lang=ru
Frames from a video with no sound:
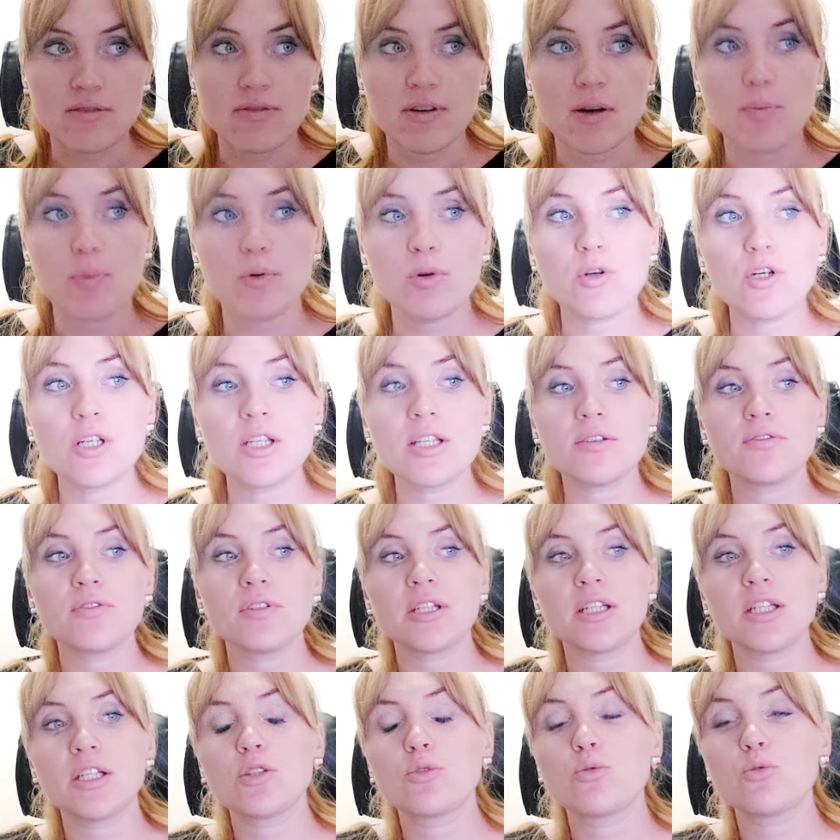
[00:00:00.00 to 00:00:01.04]
Вопросов
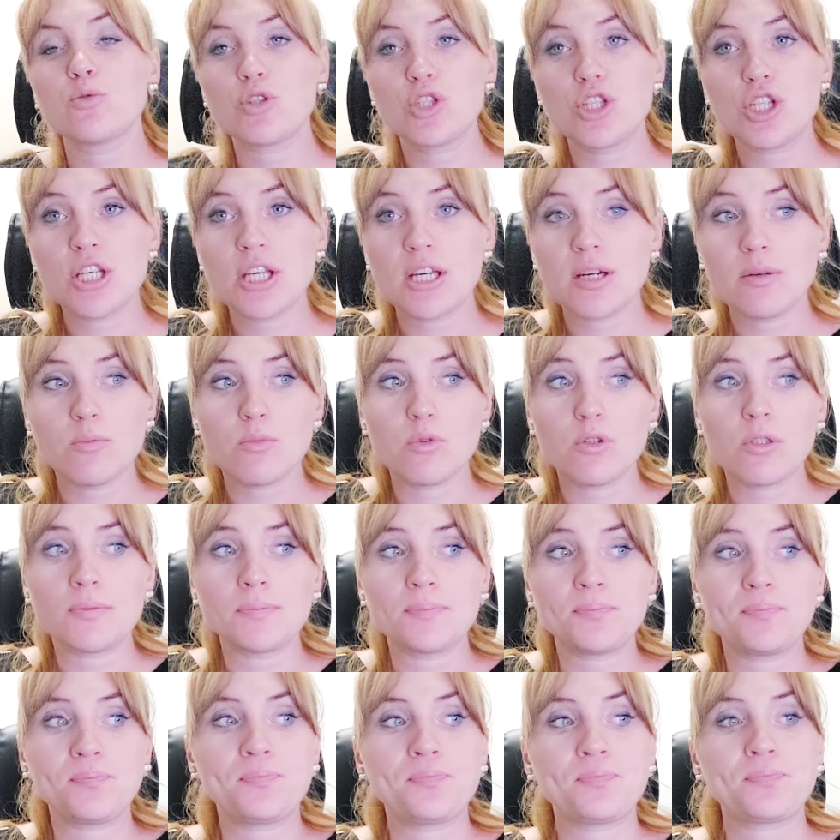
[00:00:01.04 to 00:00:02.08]
на эту
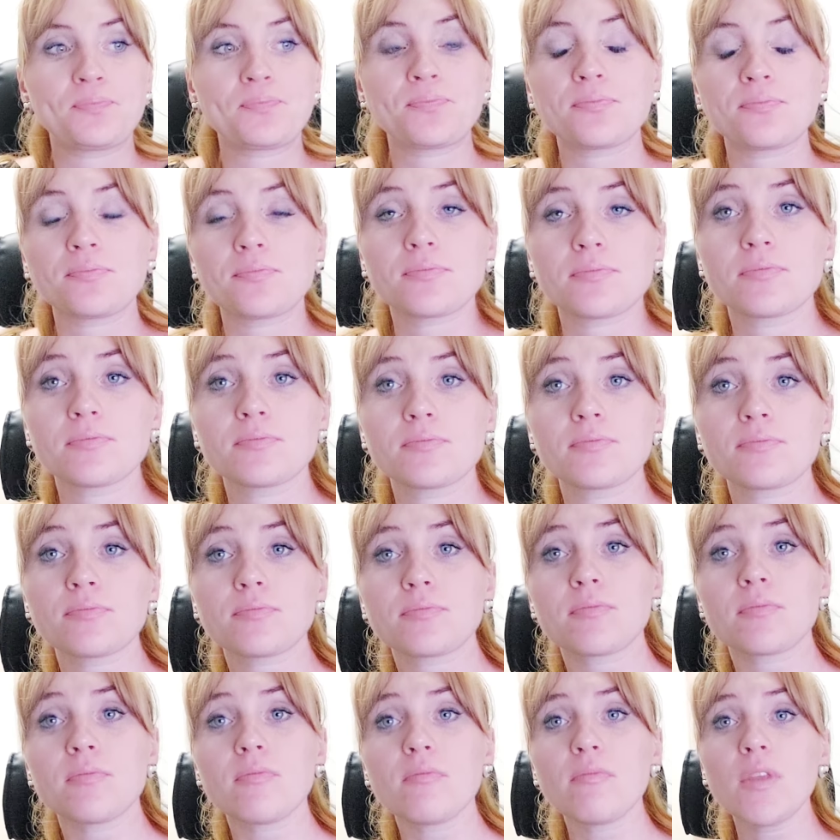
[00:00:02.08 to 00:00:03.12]
тему
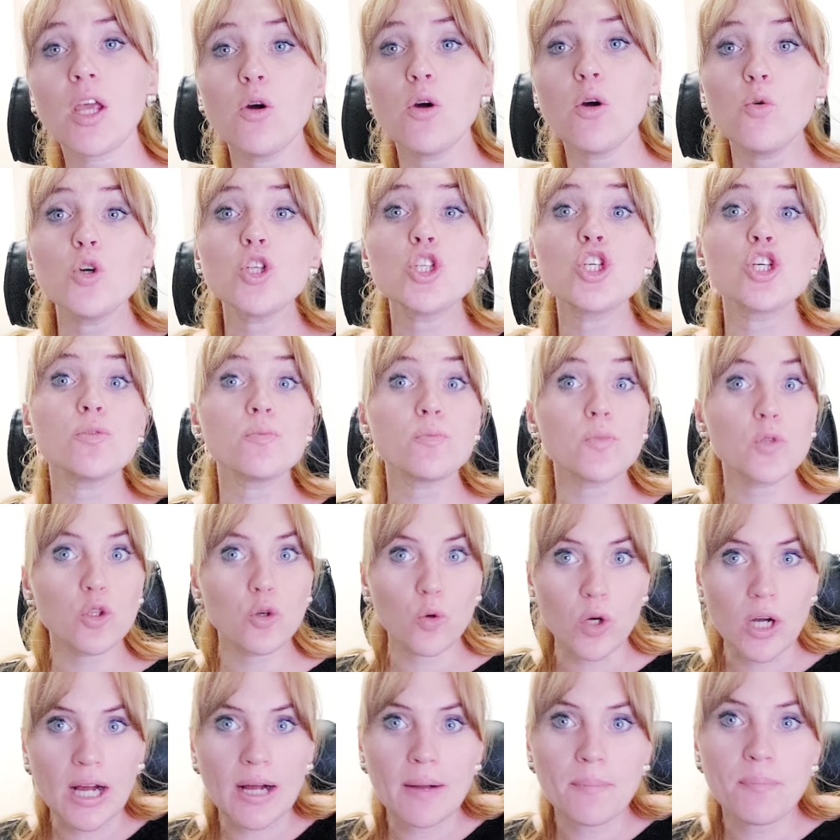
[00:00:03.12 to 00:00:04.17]
очень
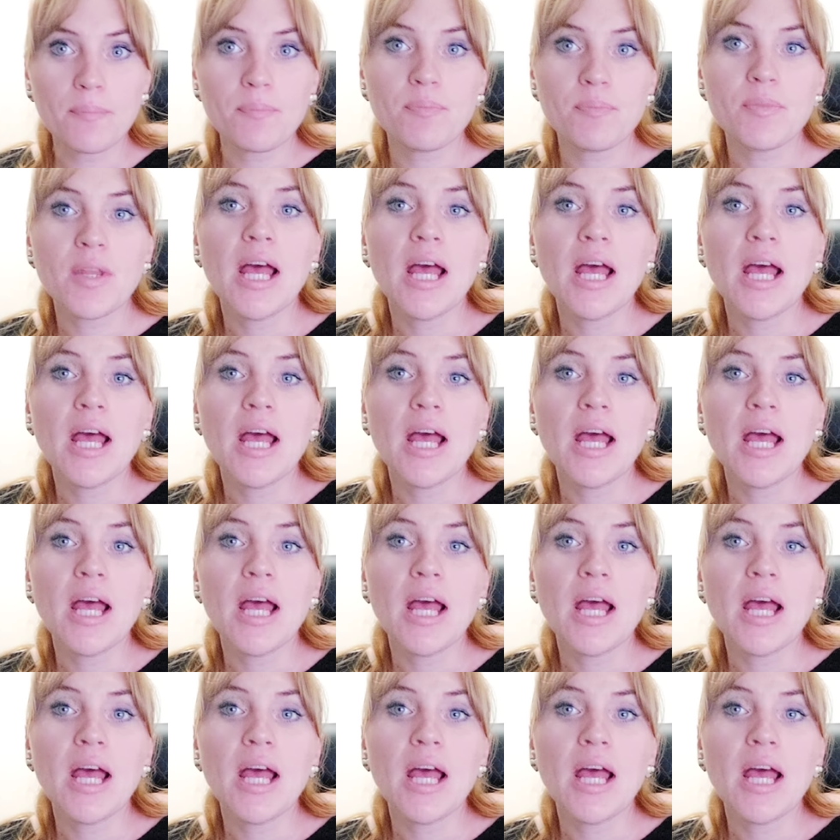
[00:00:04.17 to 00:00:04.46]
много.